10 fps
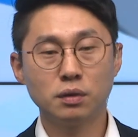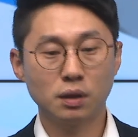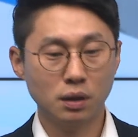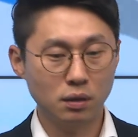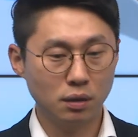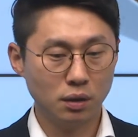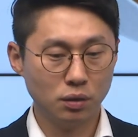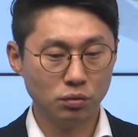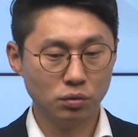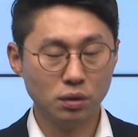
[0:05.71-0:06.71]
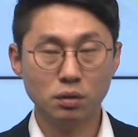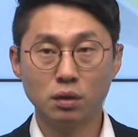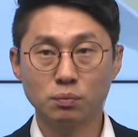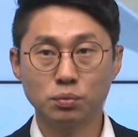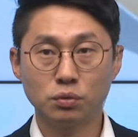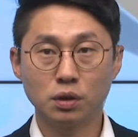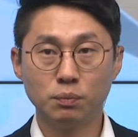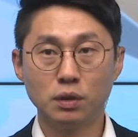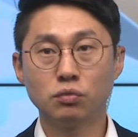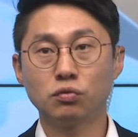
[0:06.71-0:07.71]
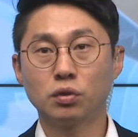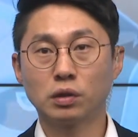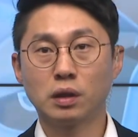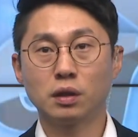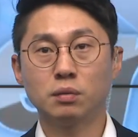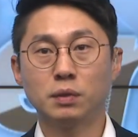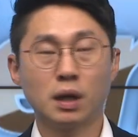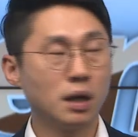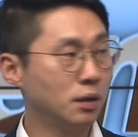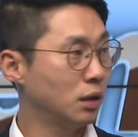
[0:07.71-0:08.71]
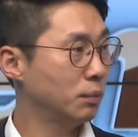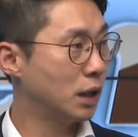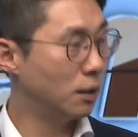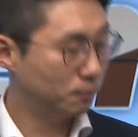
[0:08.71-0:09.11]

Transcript: 시간인데요. 투자전략부 김대준 수석 나와 계십니다. 안녕하십니까?